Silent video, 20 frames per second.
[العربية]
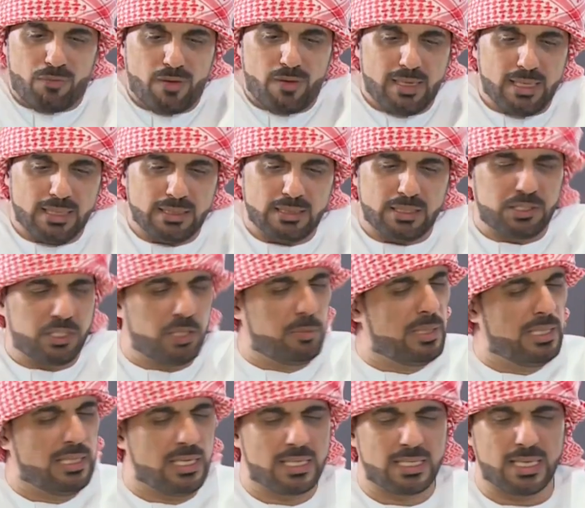اللي عندك
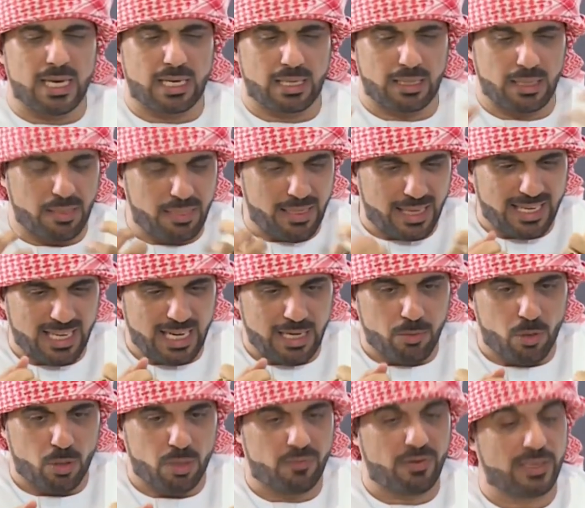يمين يسار تتذكري
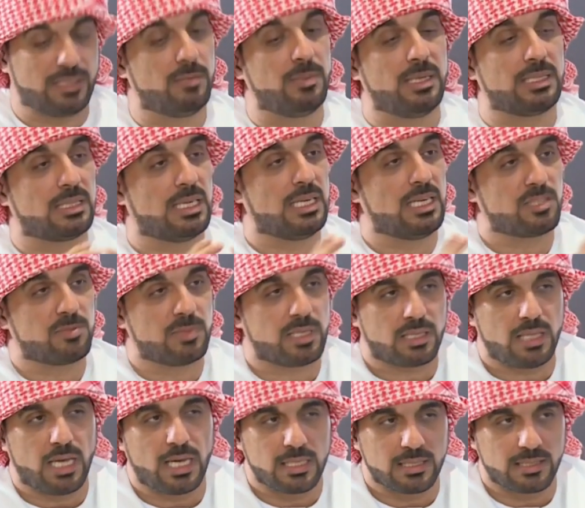الموقف نبغى تخلص من
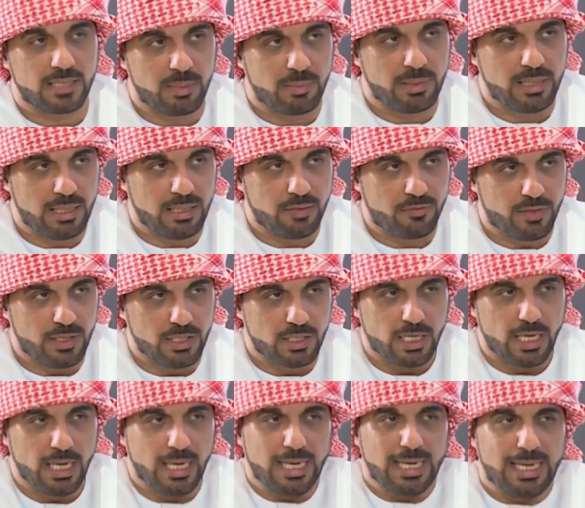الطاقة السلبية اللي فيك
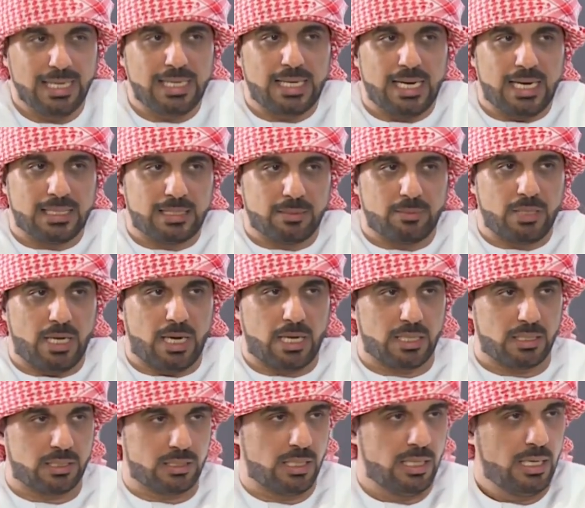اللي كانت
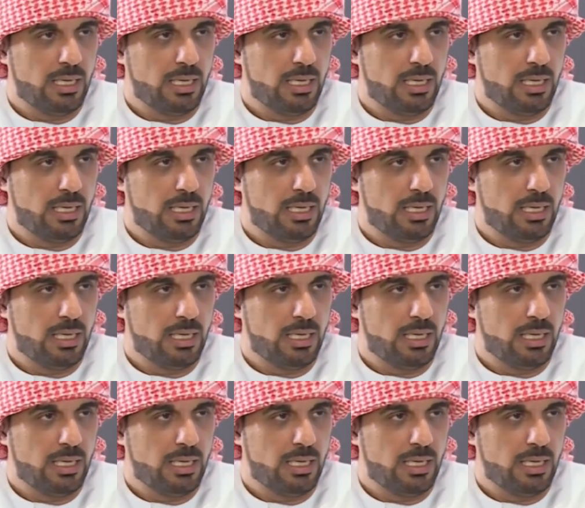بداخلك